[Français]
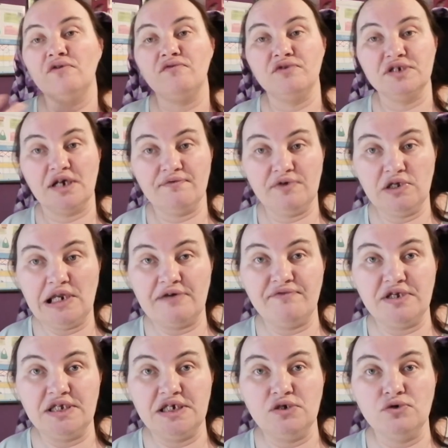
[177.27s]
Vous avez la
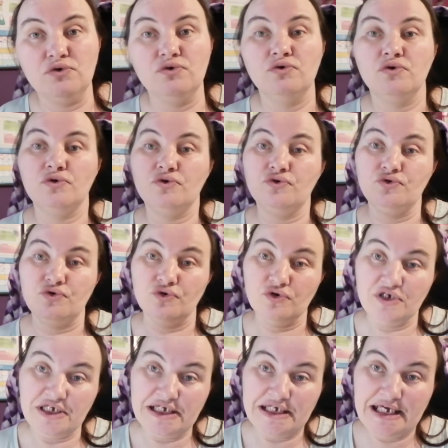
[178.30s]
vidéo de
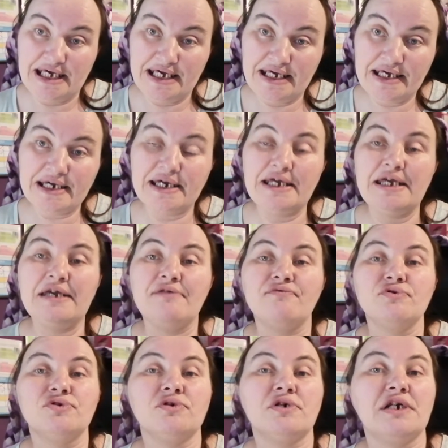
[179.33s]
hier et
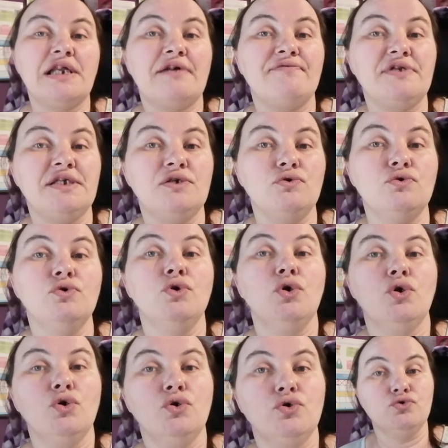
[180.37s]
vous aurez la vidéo
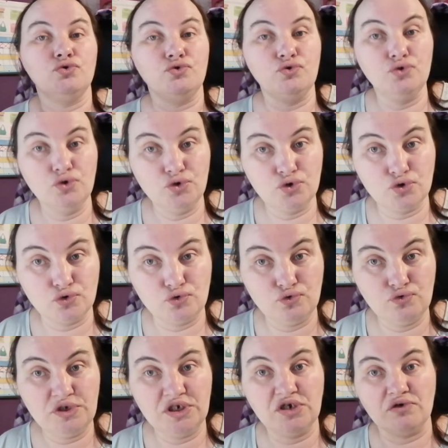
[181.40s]

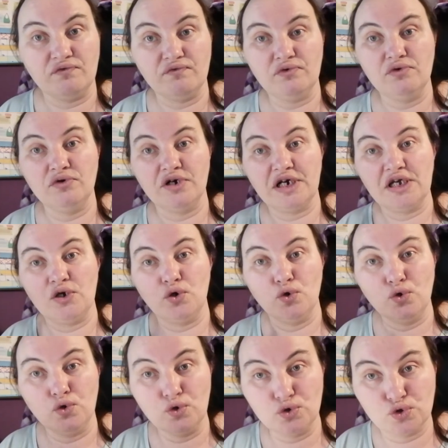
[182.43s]
d'aujourd'hui que vous l'aurez
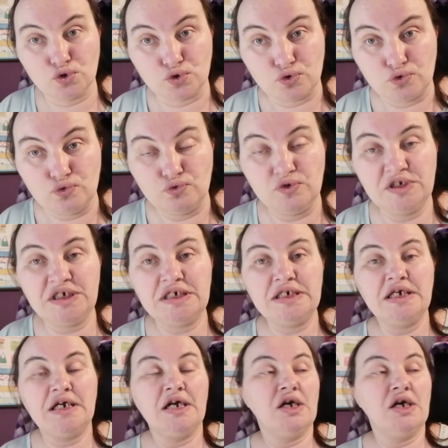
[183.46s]
aujourd'hui.